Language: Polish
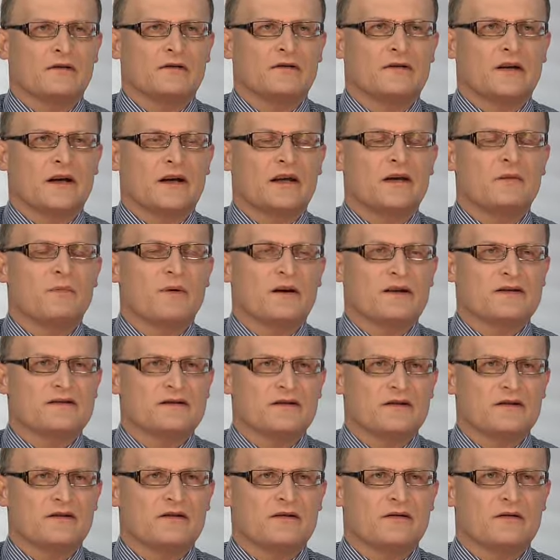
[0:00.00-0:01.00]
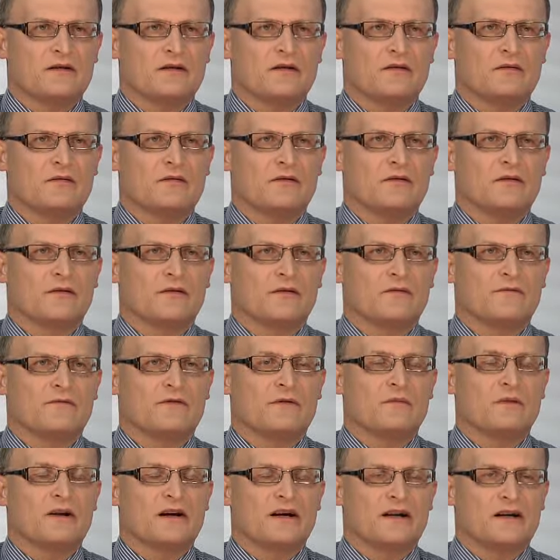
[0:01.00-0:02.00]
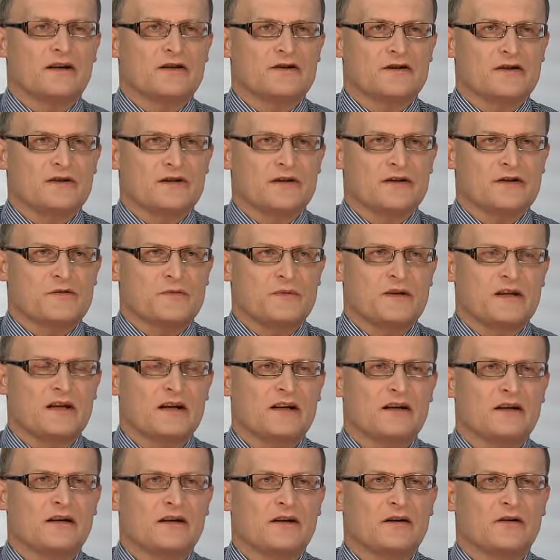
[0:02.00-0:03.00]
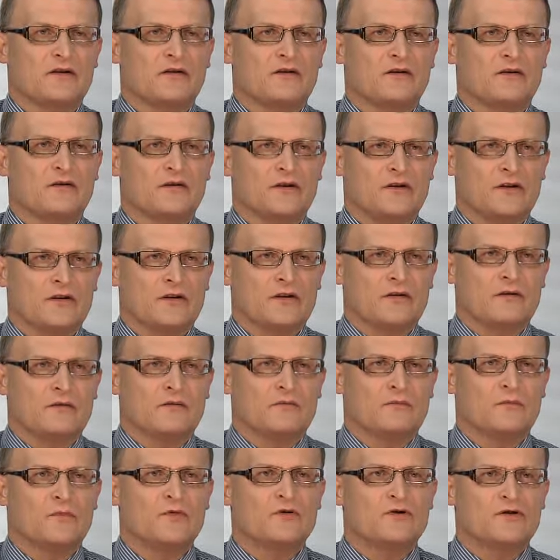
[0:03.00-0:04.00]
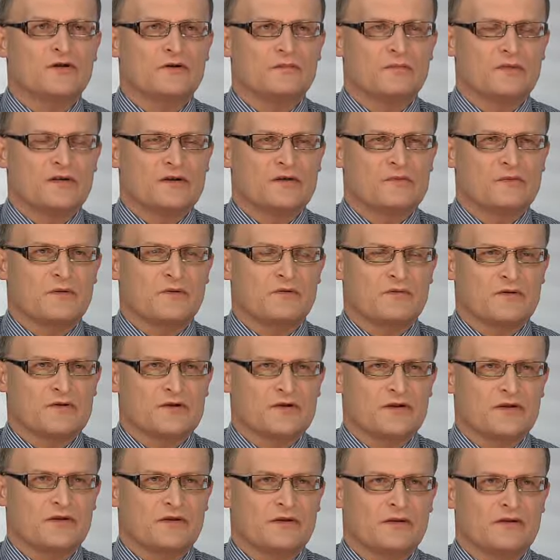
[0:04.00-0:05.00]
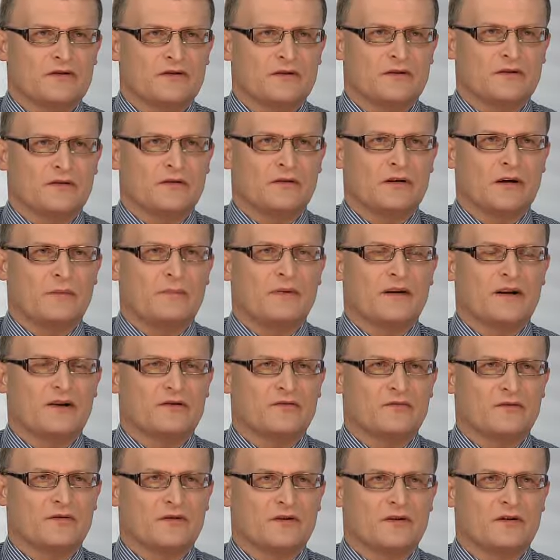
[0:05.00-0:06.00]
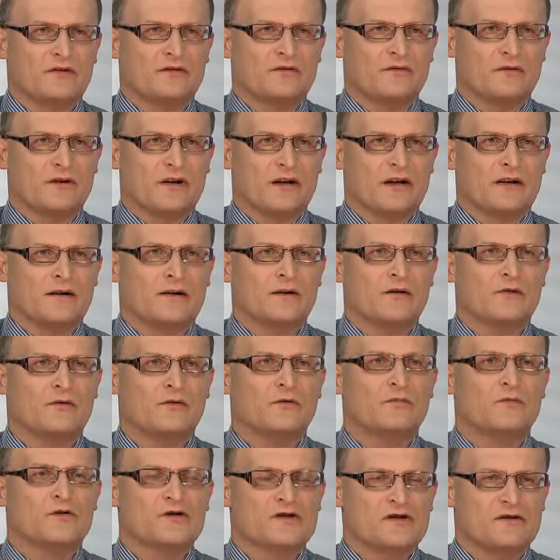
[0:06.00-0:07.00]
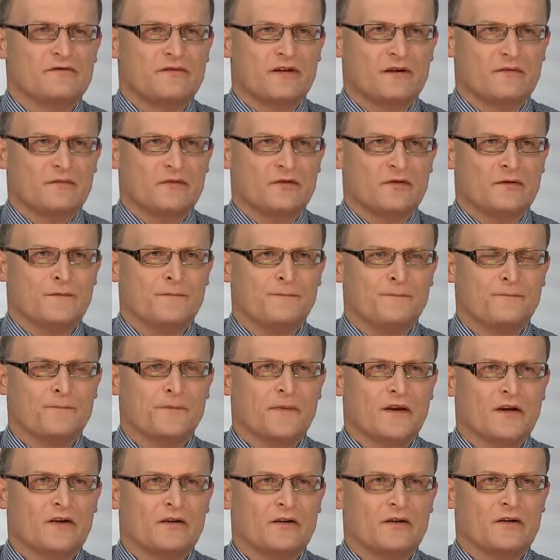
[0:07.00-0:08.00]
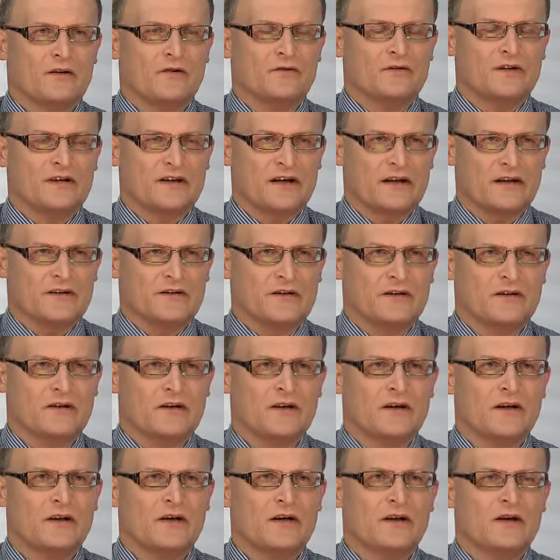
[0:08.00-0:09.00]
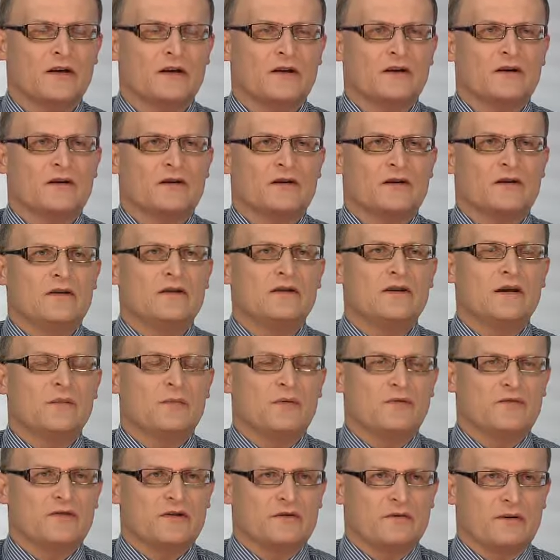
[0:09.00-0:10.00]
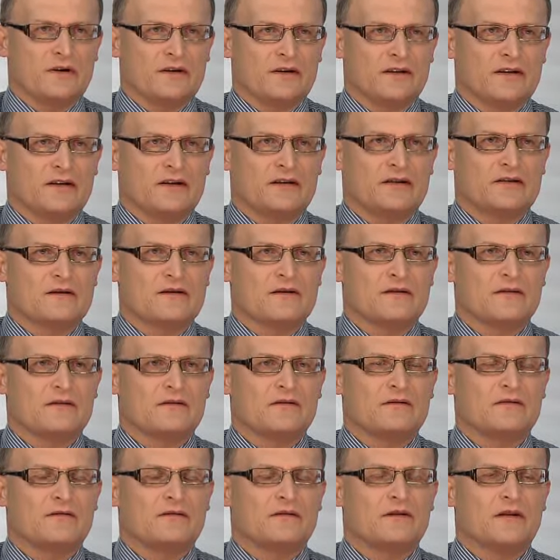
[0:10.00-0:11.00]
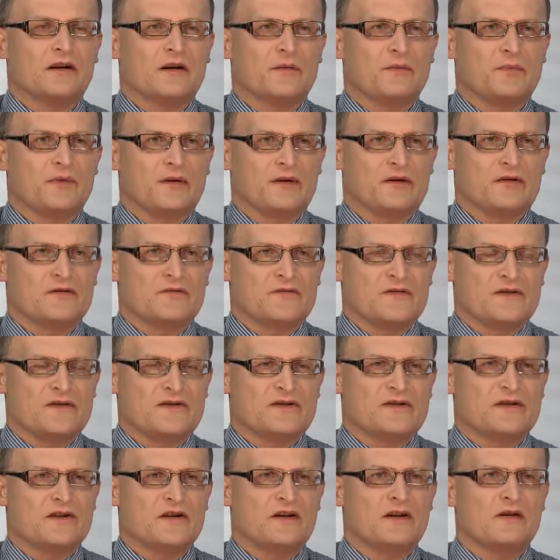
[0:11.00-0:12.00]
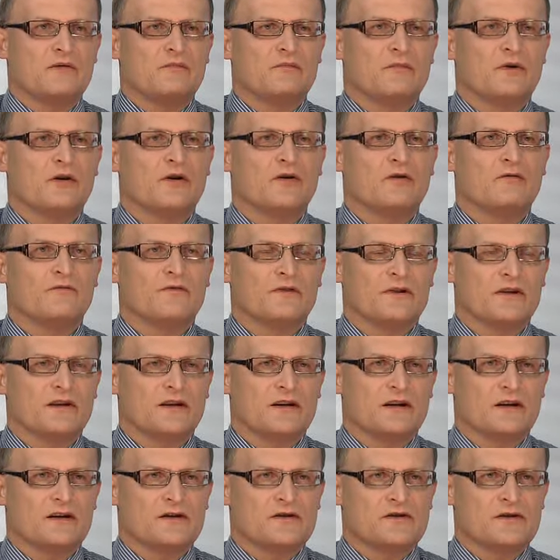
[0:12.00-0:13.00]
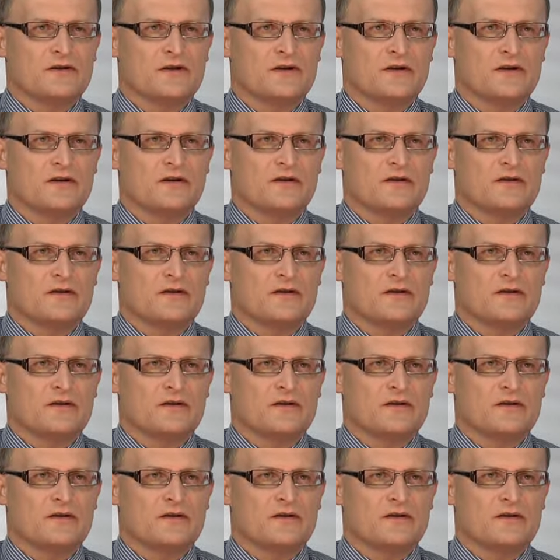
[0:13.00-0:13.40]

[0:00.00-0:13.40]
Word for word: Taki pacjent y, wymaga leczenia szpitalnego i musi być podłączony do aparatury, która umożliwia mu e, oddychanie. Inne powikłania e, grypy świńskiej mogą wynikać